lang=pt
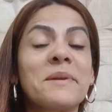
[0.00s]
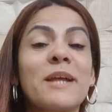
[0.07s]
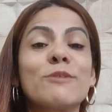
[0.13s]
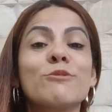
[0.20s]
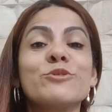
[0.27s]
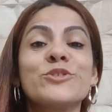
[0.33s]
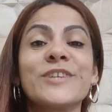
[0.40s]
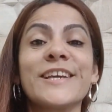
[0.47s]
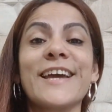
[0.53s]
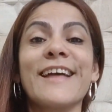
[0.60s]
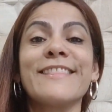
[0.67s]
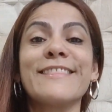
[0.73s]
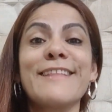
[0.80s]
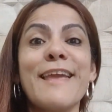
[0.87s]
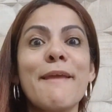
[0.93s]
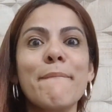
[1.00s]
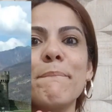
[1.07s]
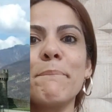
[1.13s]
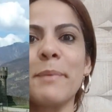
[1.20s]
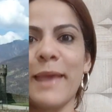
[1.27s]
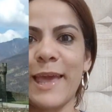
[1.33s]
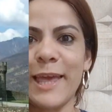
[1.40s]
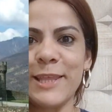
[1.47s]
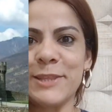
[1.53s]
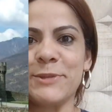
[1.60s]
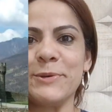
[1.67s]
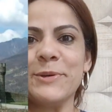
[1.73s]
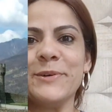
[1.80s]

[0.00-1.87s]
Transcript: para não chegar nem perto?